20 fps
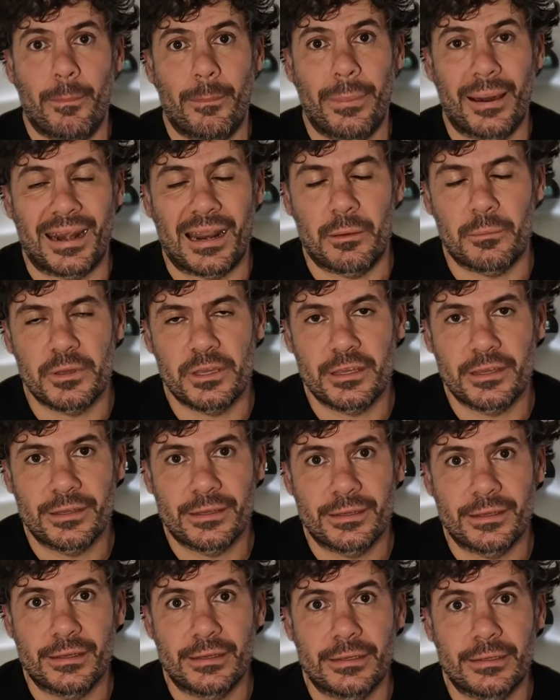para
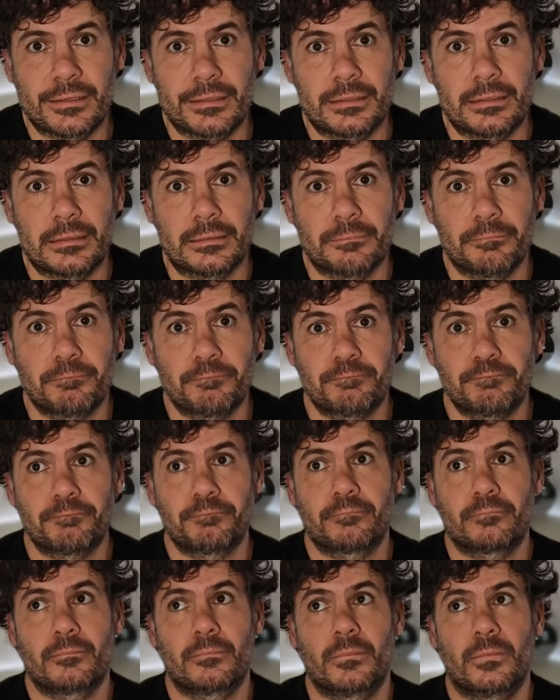mí eh,
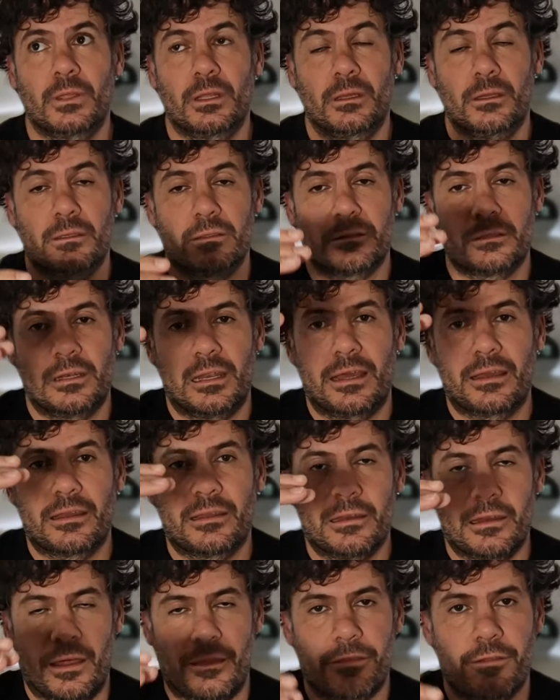es la
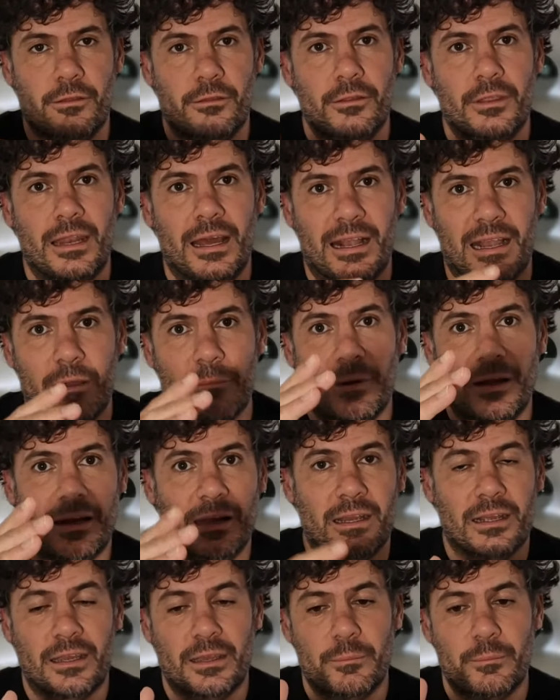inclinación de la
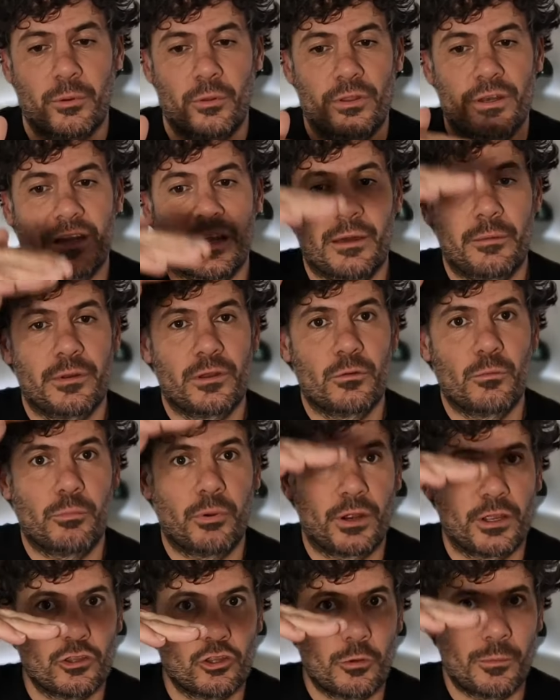cámara que podría abrir un
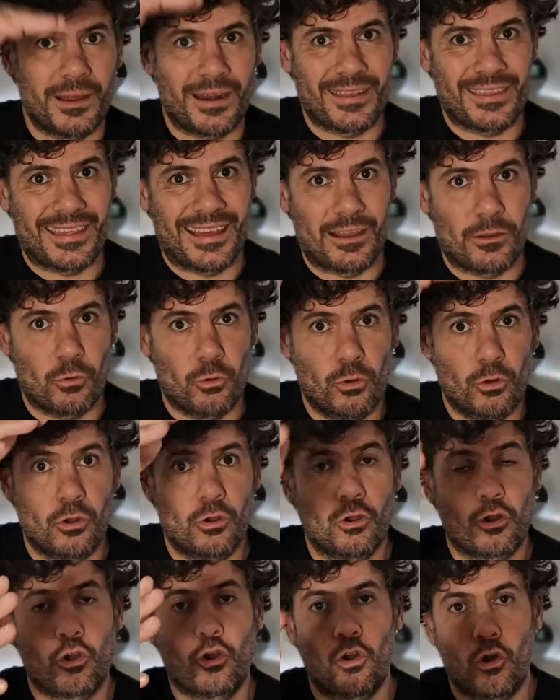poquito más de
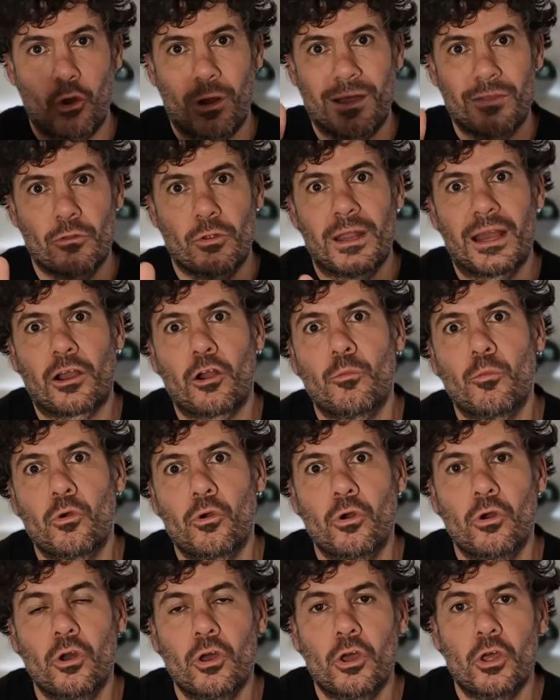ángulo colocándola
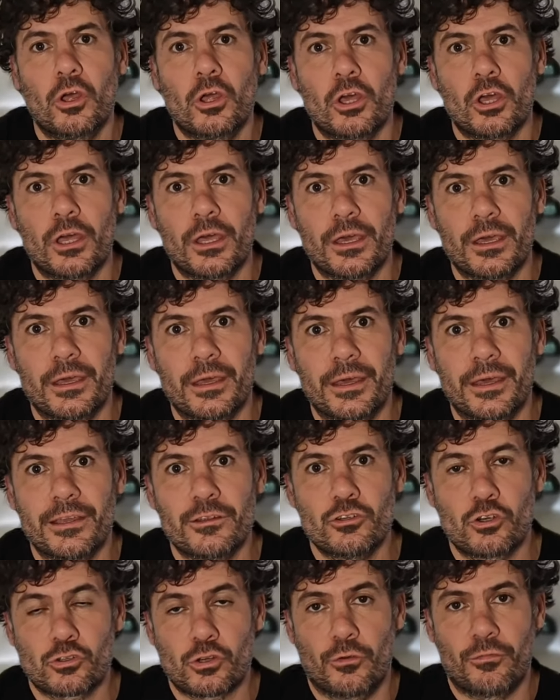como eh,
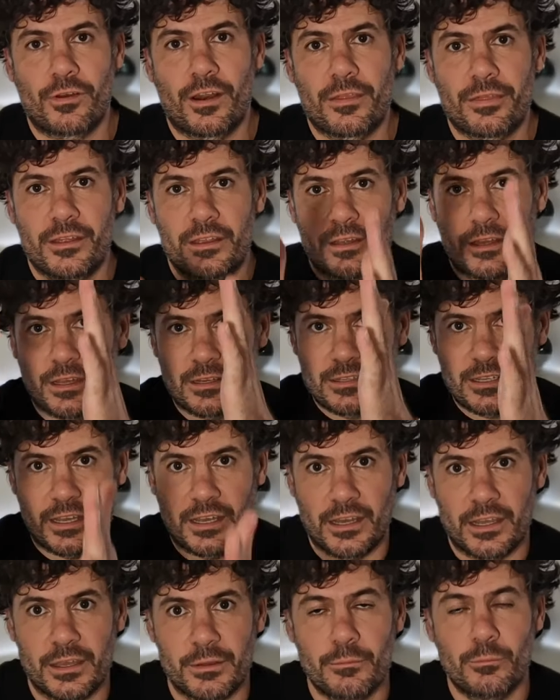ellos ofrecen, que
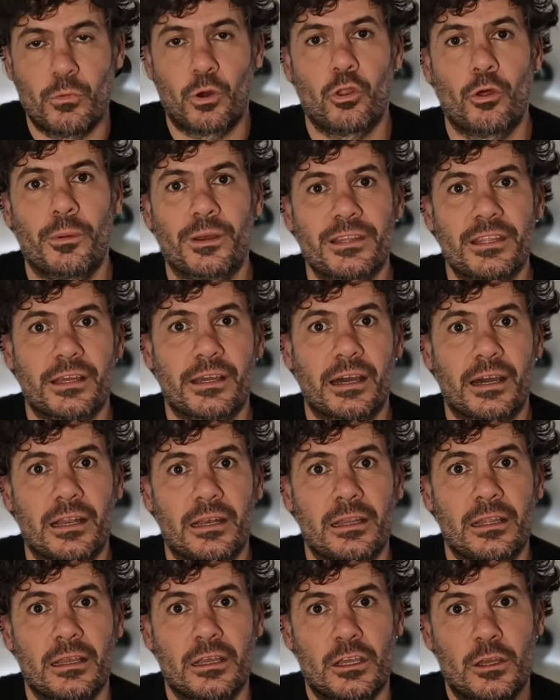sea en modo
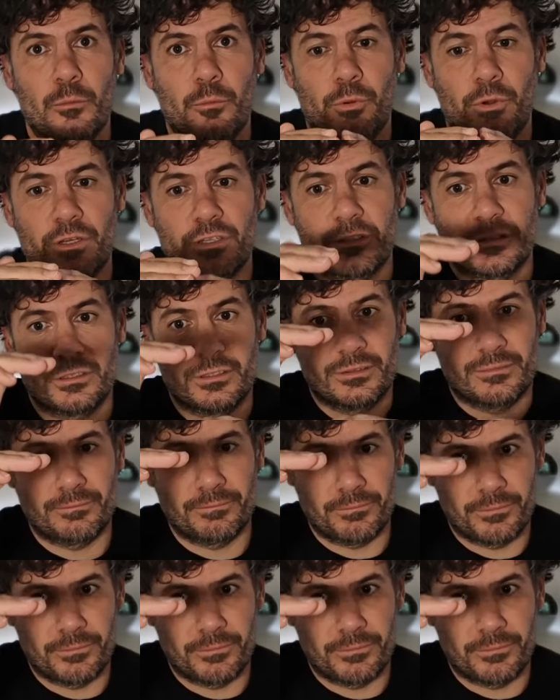vertical, pues